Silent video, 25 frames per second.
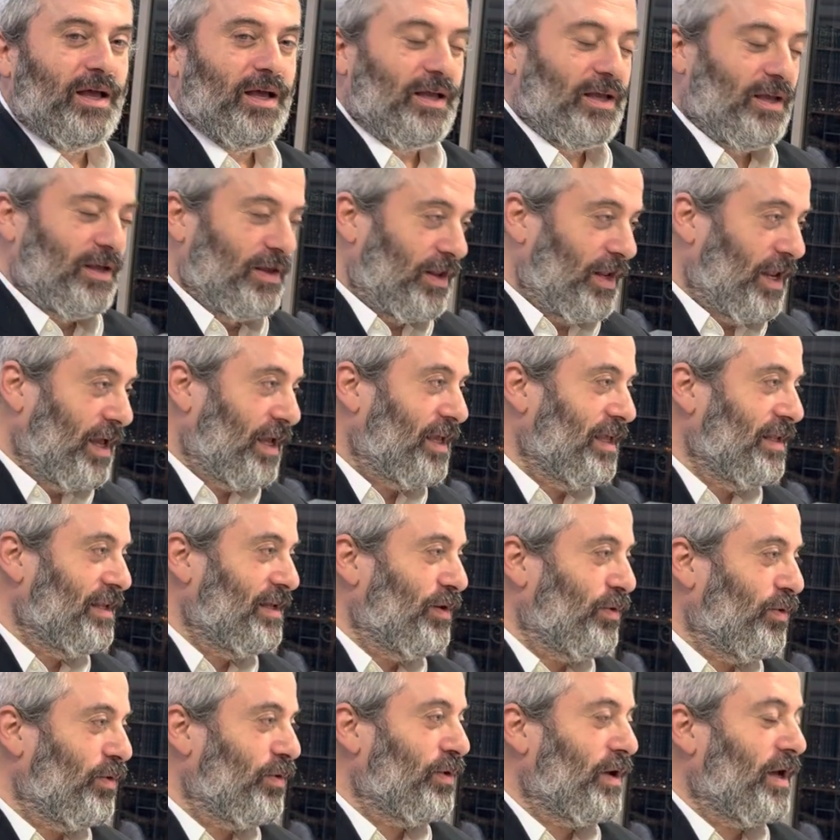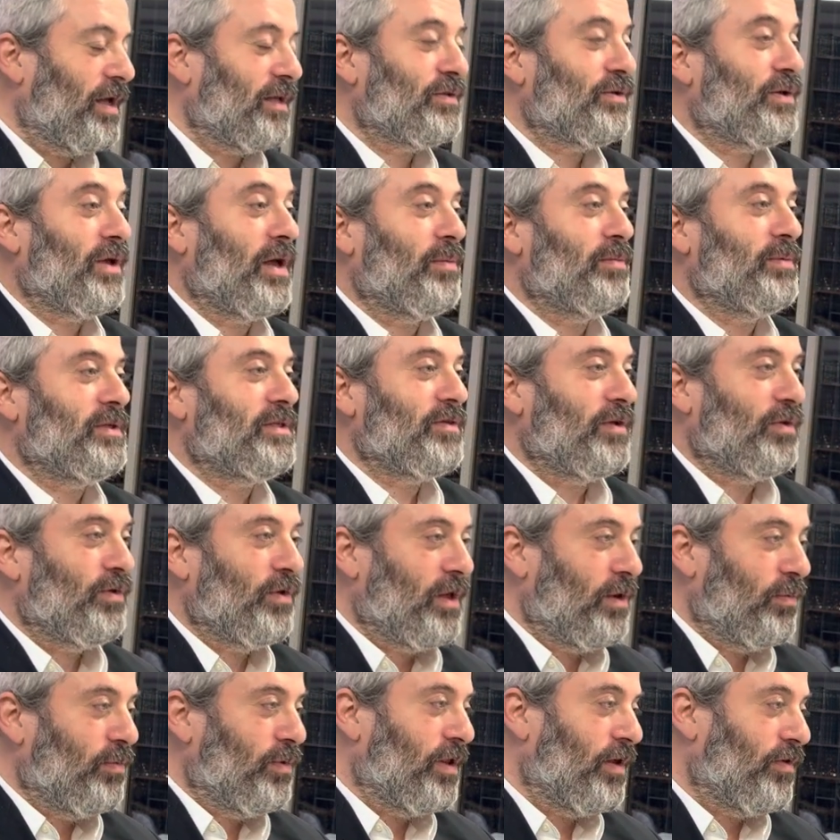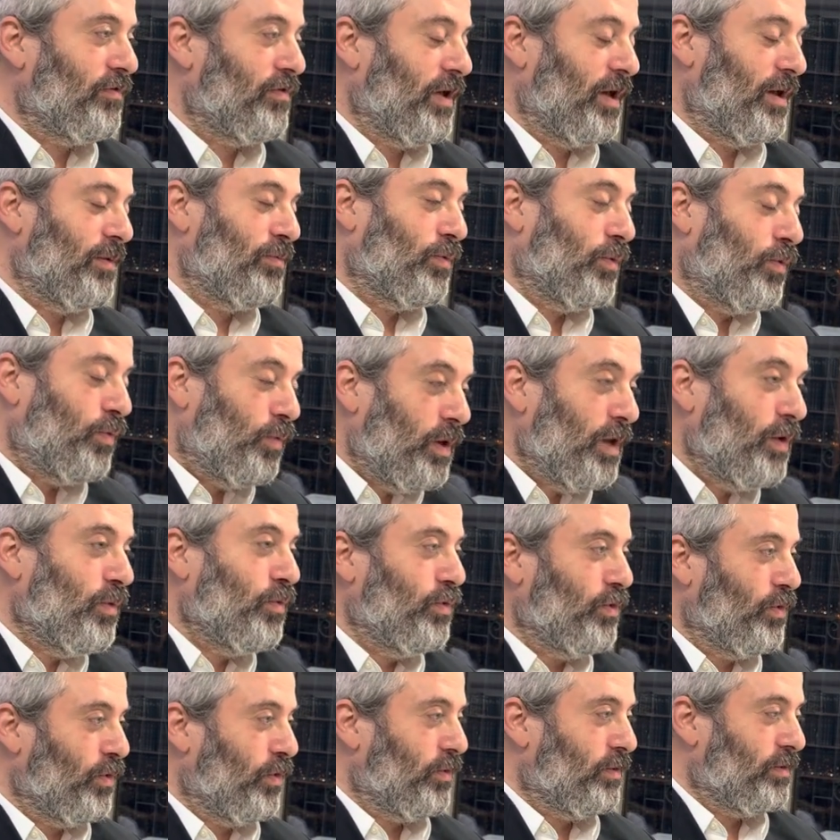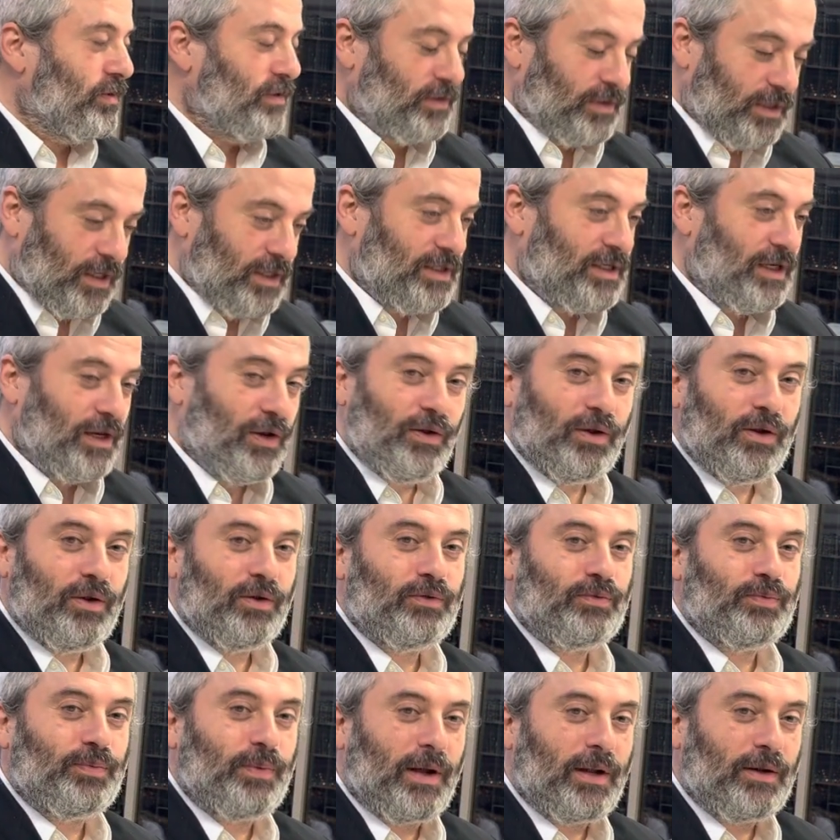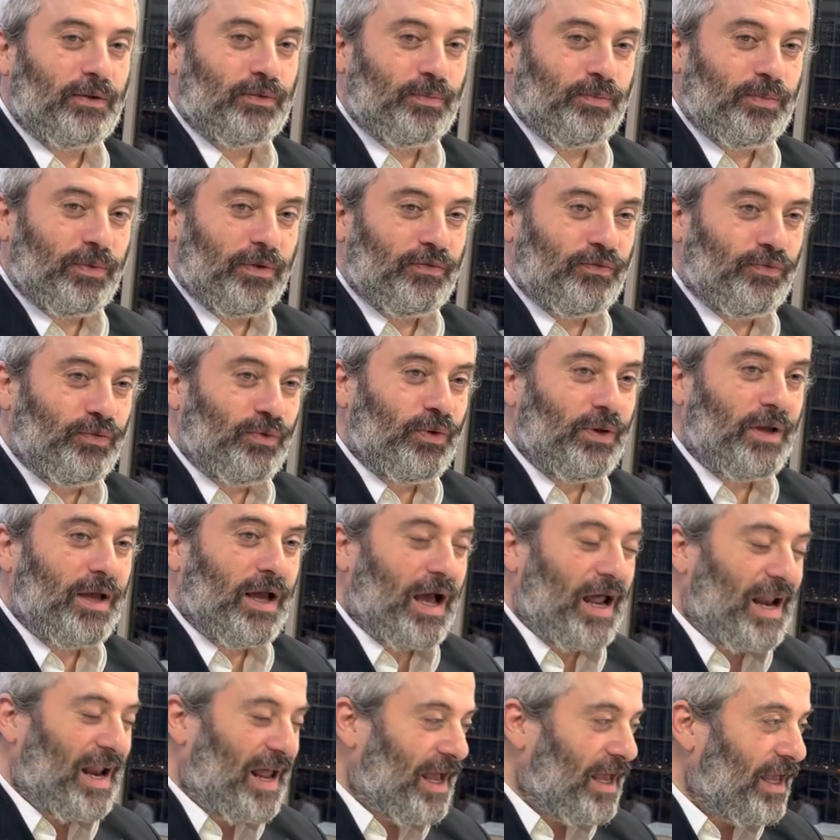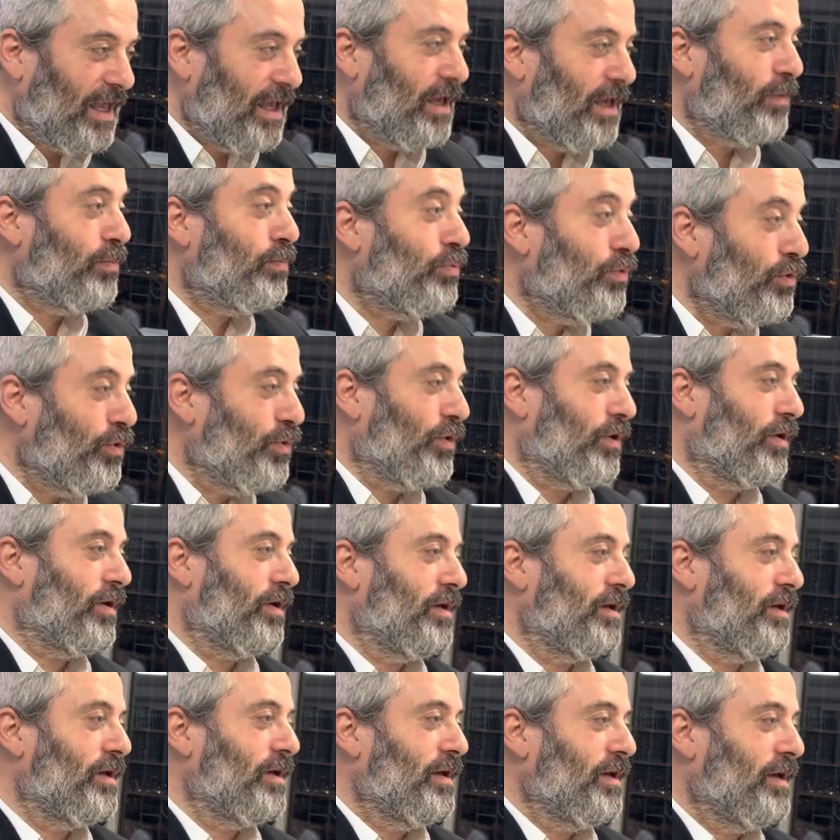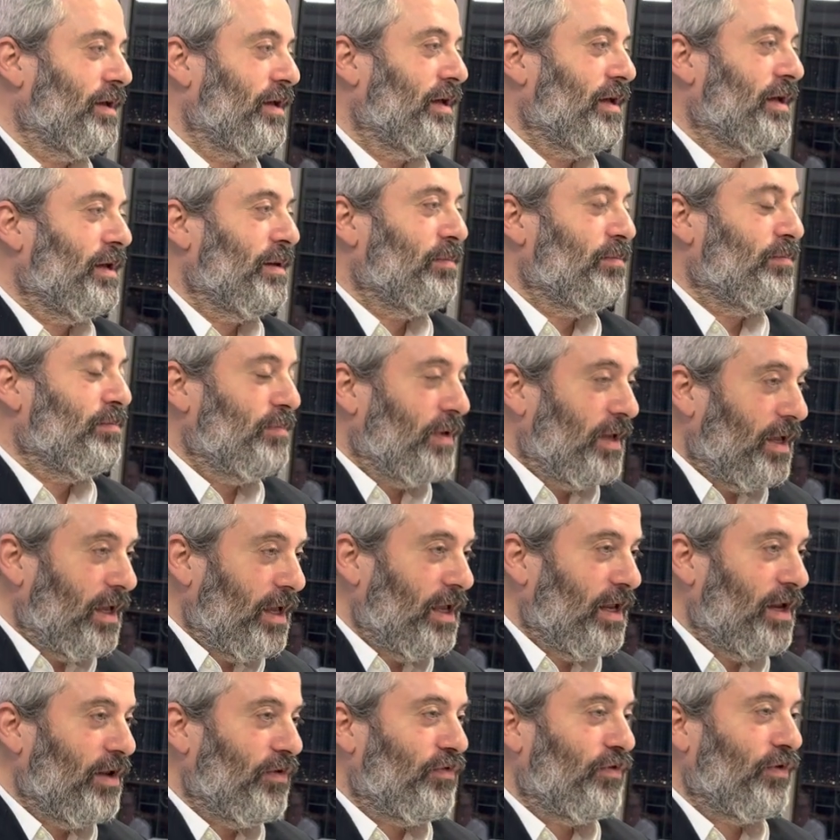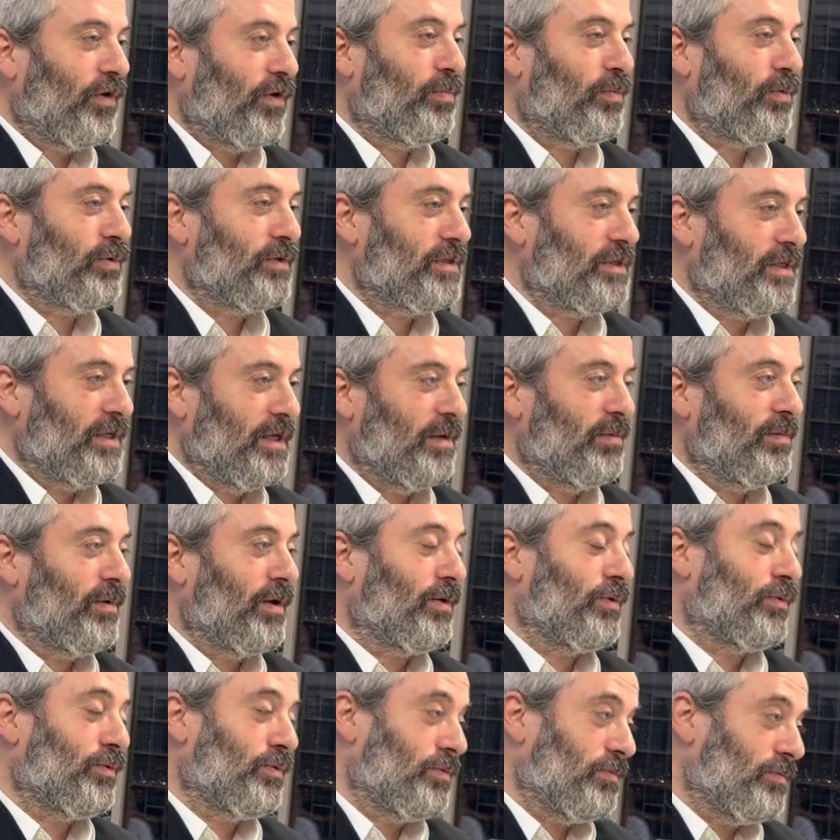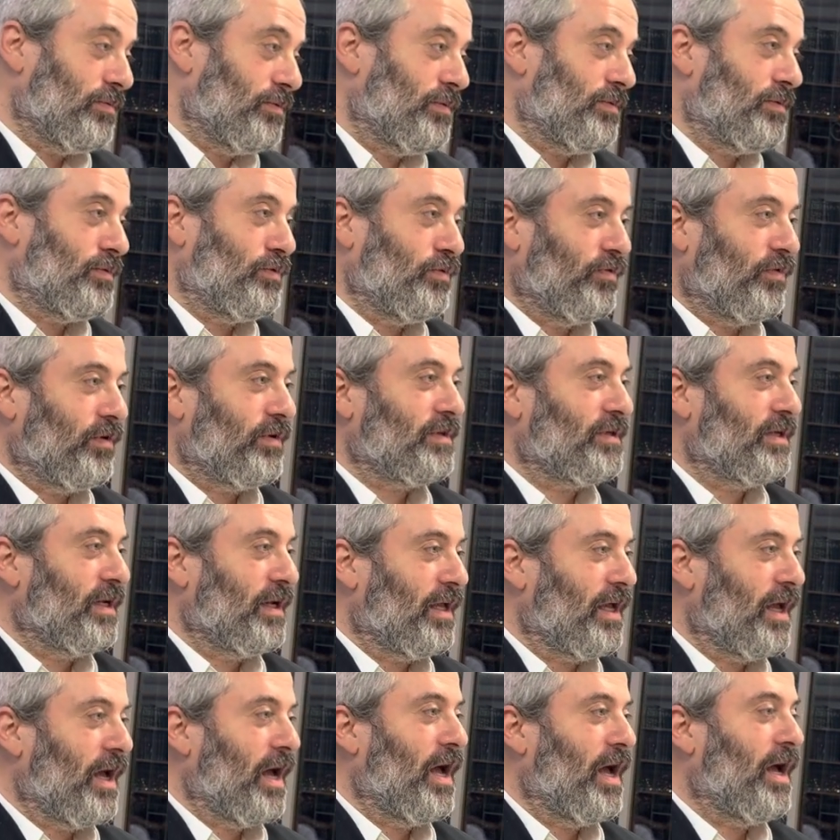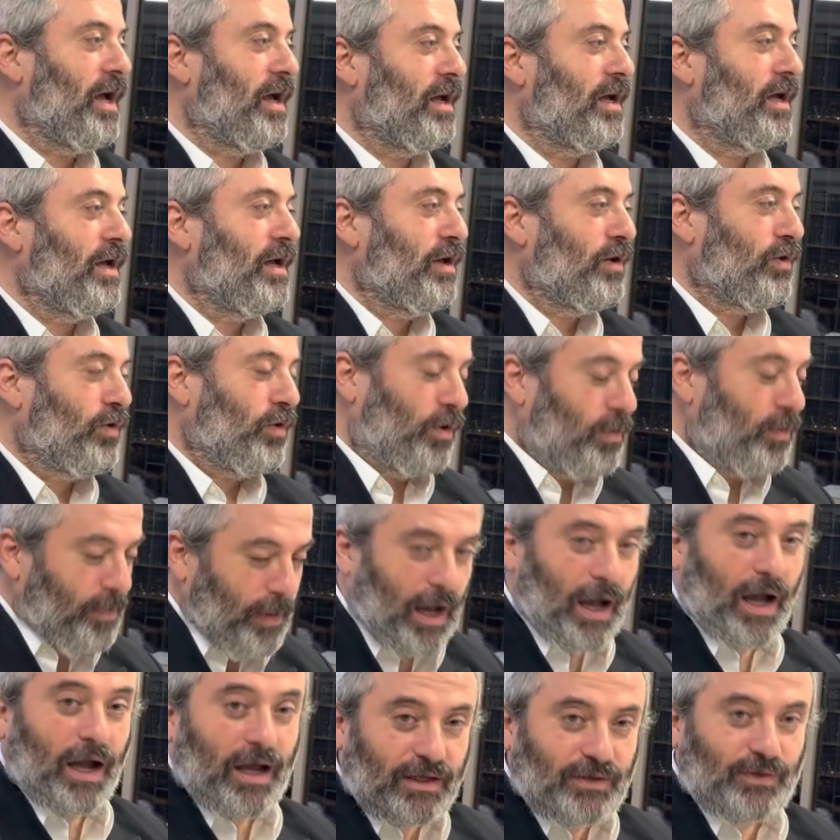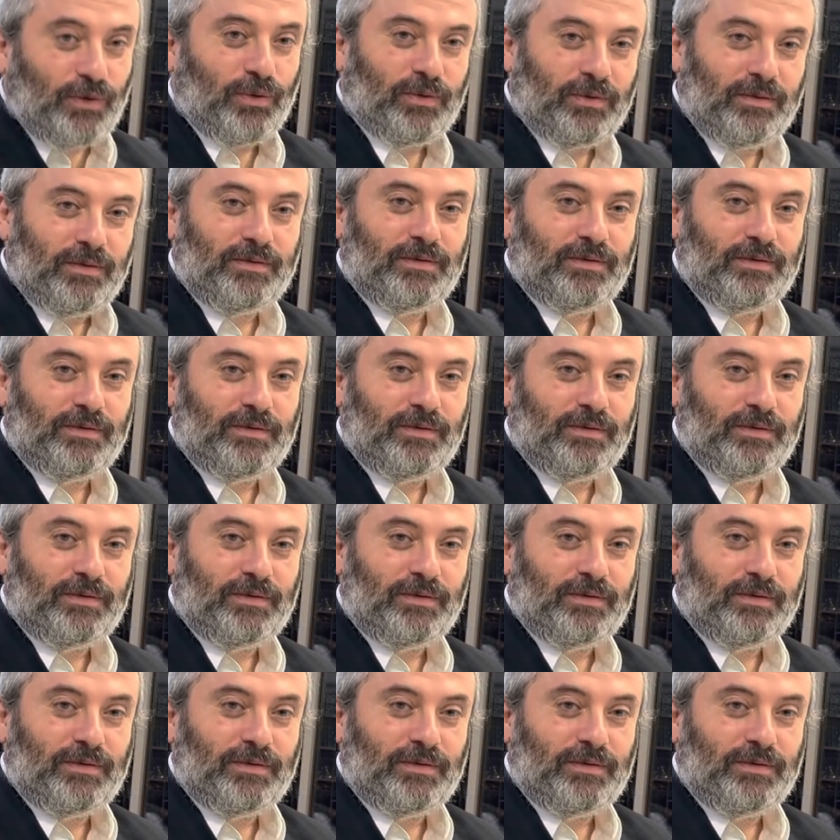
Il y en a qui diront est-ce qu'il y a un mitzvah de Kibbutz Oui ou non Ça, c'est le, je parle du point de vue alachique pur. Mais il est fort possible, souvent c'est le cas, que le père a raison.